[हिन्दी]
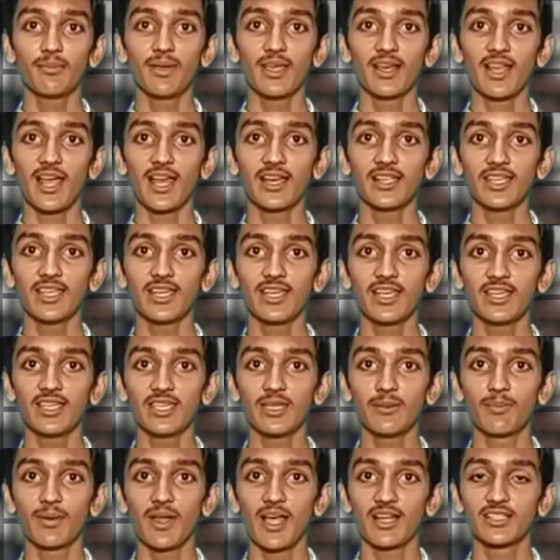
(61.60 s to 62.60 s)
मैं लाल किले
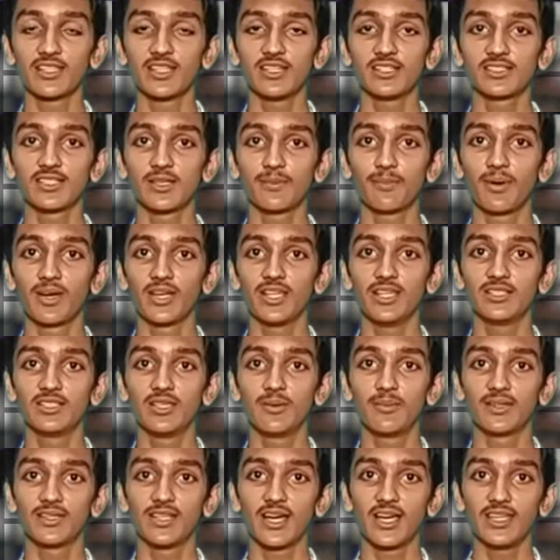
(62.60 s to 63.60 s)
की प्राचीर से बड़ी
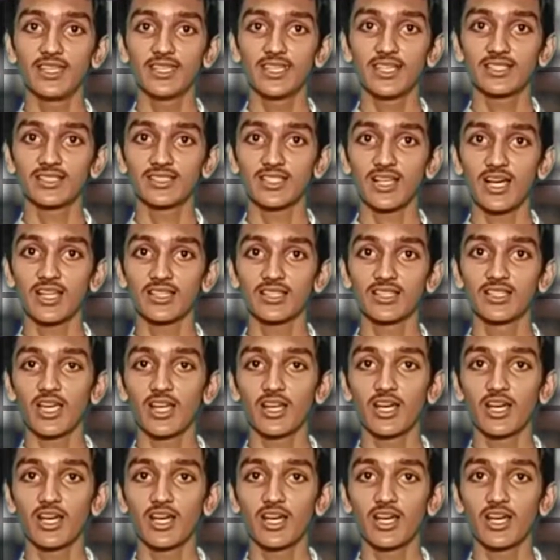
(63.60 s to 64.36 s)
जिम्मेदारी के साथ कह